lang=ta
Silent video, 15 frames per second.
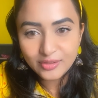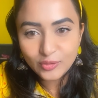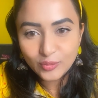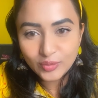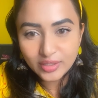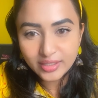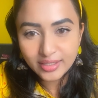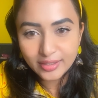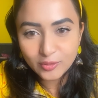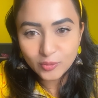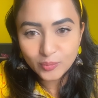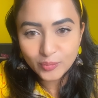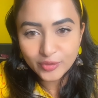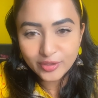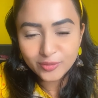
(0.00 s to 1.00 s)
எல்லோனா
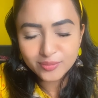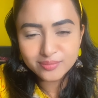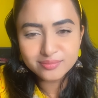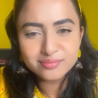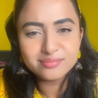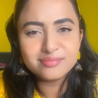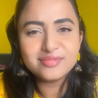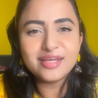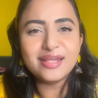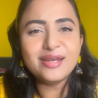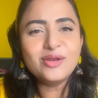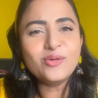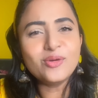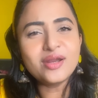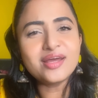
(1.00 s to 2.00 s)
எனக்கும் பிடிக்கும்
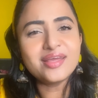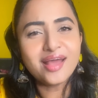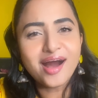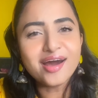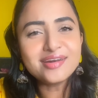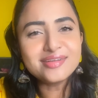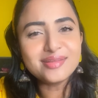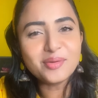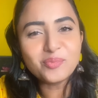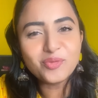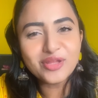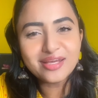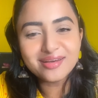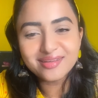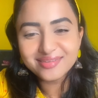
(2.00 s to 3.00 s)
எல்லோனா யாருக்கு தான்
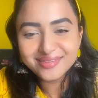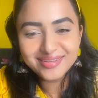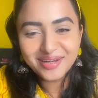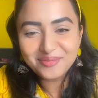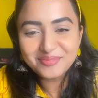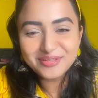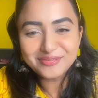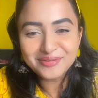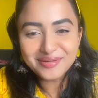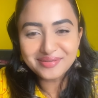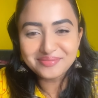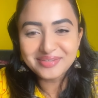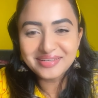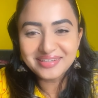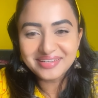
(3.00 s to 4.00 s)
பிடிக்காது அப்படி
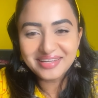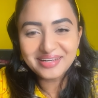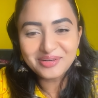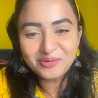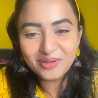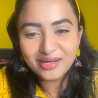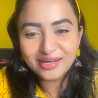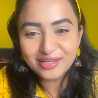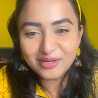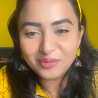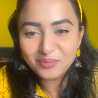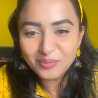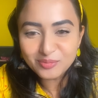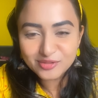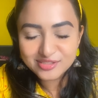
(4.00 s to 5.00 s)
சொல்கிற மாதிரி இருக்கு எல்லோ
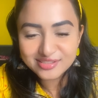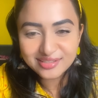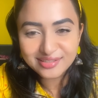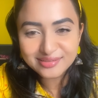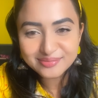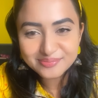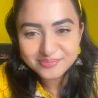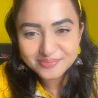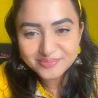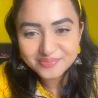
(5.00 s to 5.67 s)
எல்லாருக்குமே பிடிச்சிருக்கு